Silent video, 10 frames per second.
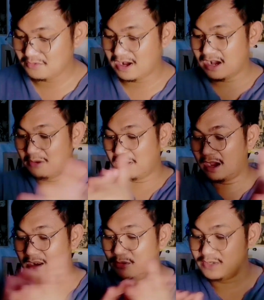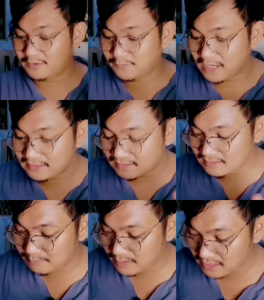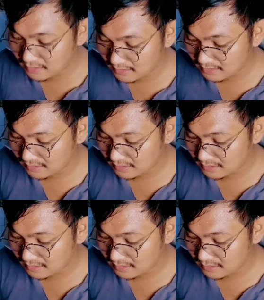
Wow, akala ko nag-flat, hindi pala.